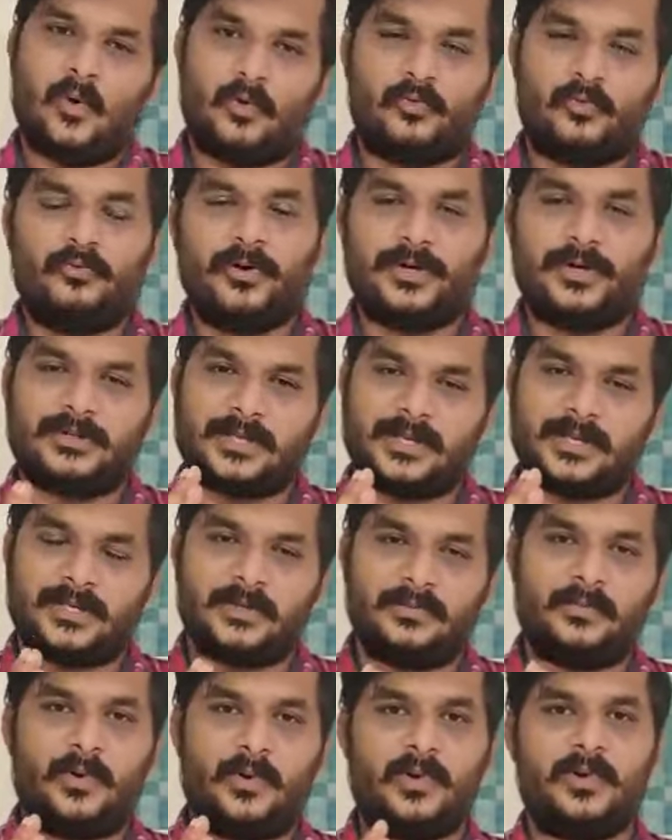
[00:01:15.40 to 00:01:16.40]

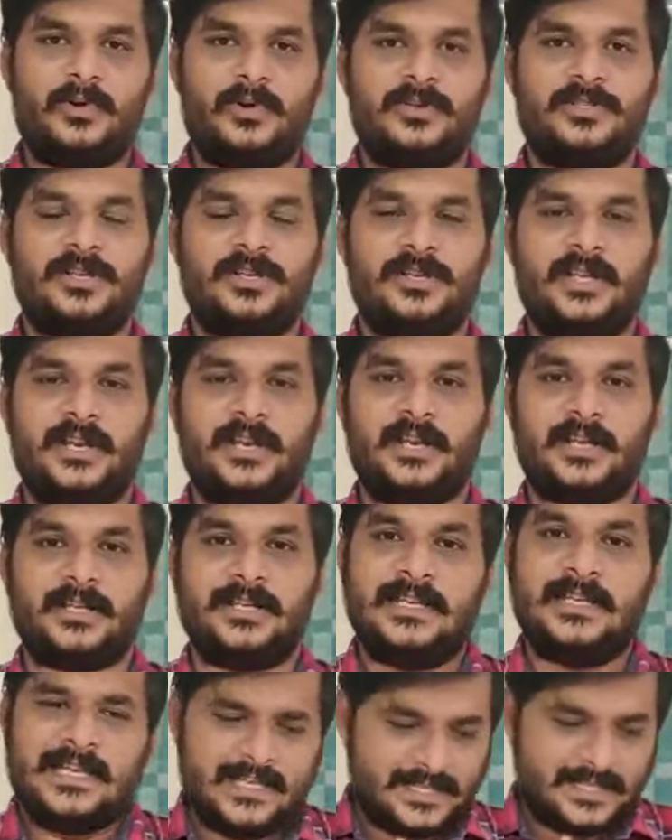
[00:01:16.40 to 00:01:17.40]
ஒவ்வொருத்தருக்கும் ஒரு ஒரு ஜேர்னி
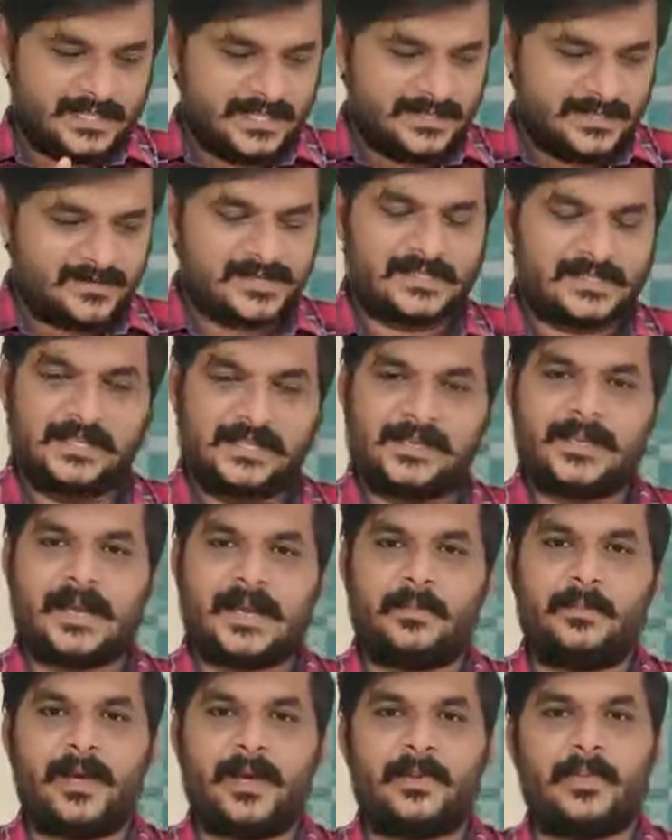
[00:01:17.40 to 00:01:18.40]
இருக்குது சின்ன வயசுலேருந்து
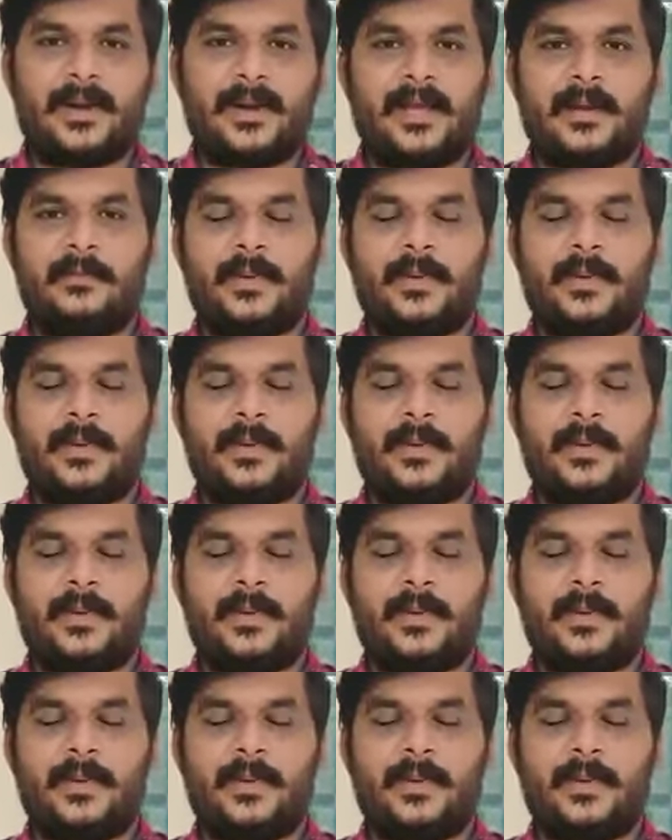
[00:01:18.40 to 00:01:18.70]
கம்பேர் பண்ணி